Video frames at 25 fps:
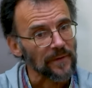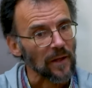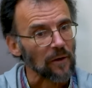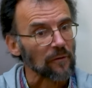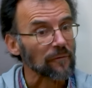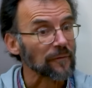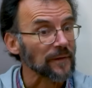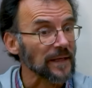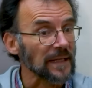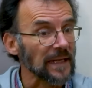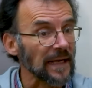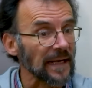
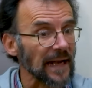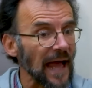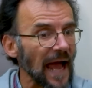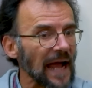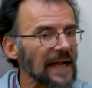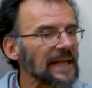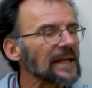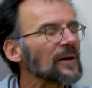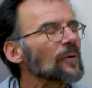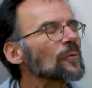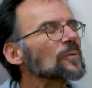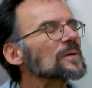nach vielen
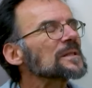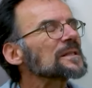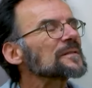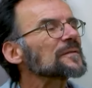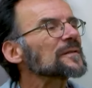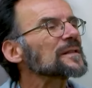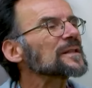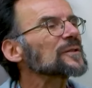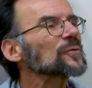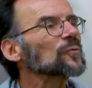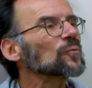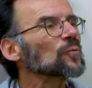
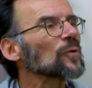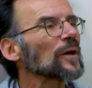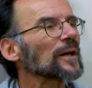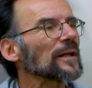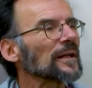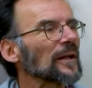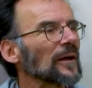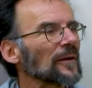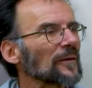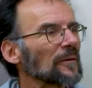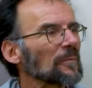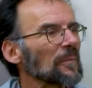
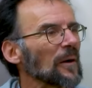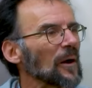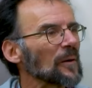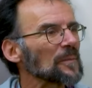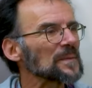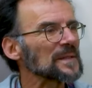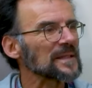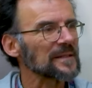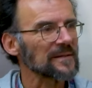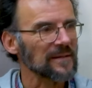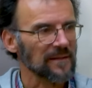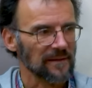Einigungsversuchen, hat
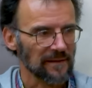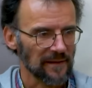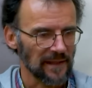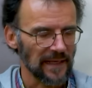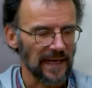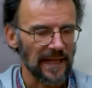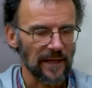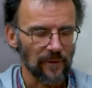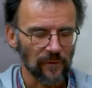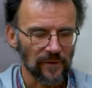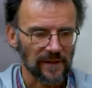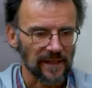Papst
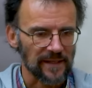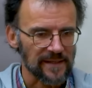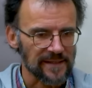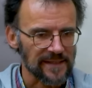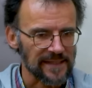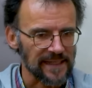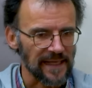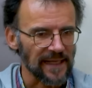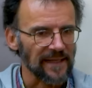Leo X.